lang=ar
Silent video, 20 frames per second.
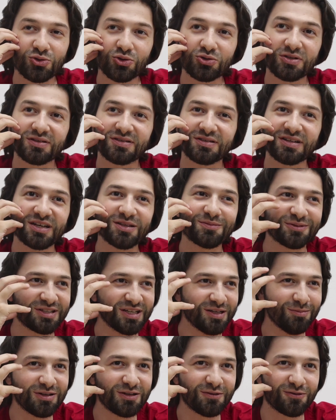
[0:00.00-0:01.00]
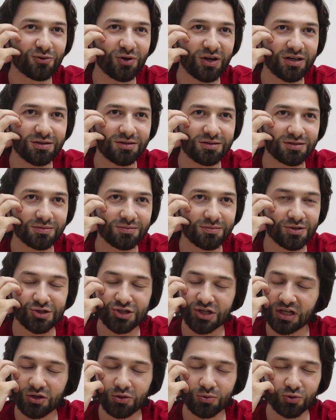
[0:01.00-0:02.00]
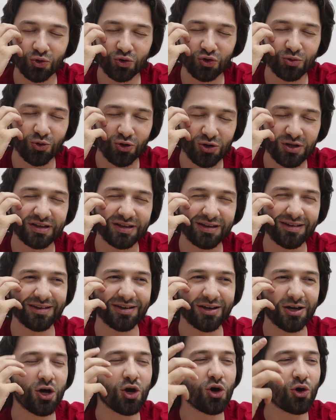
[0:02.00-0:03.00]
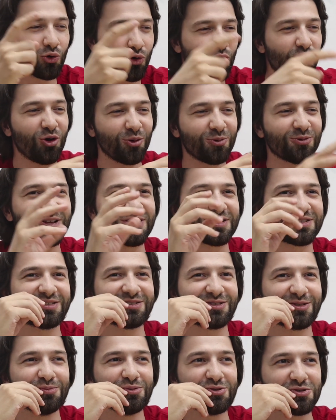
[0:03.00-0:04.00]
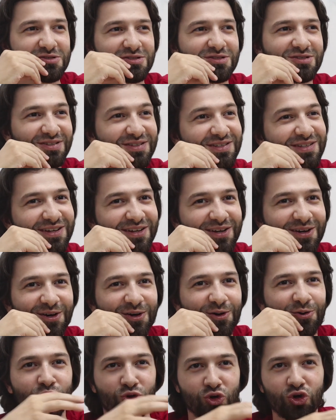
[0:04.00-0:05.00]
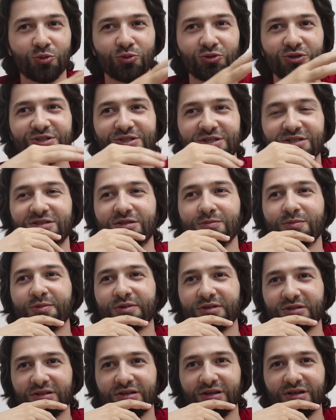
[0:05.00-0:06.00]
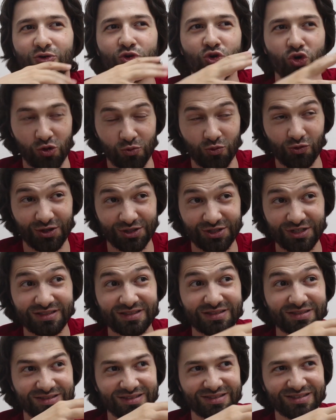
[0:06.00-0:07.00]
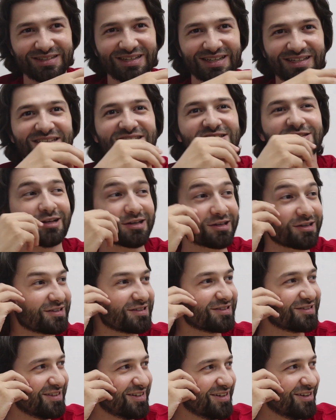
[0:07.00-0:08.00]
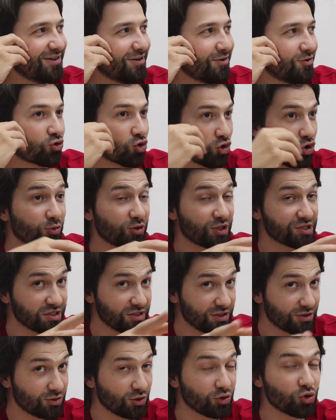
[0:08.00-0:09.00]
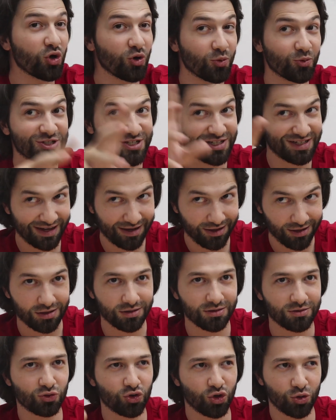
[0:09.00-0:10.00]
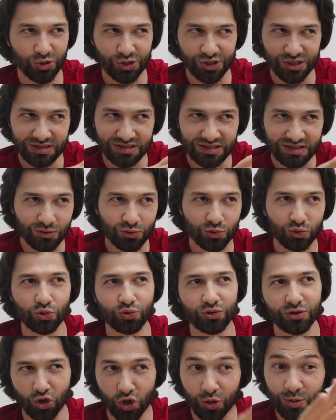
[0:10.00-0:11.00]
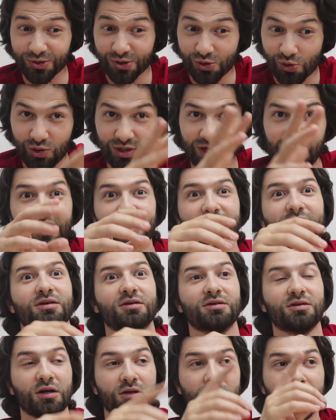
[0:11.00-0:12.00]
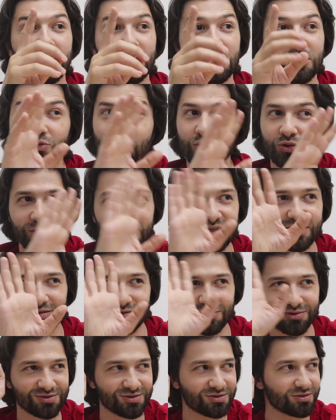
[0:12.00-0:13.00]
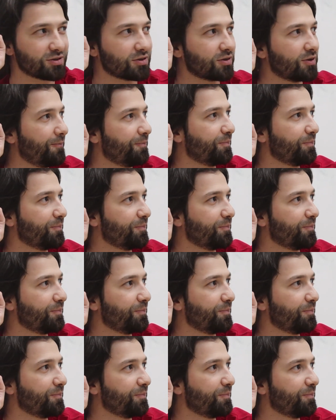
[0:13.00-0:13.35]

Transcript: سوره الذريات بتعمل ايه في الواحد بتشقلبه وبتقول له بقول لك ايه روح اقعد عشان تبسط روح اقعد عشان تبقى مرتاح روح اقعد عشان الدنيا تسلك روح عشان روح عشان الاخره روح عشان الدين ودنيا روح عشان كل حاجه الله هو الوحيد الرزاق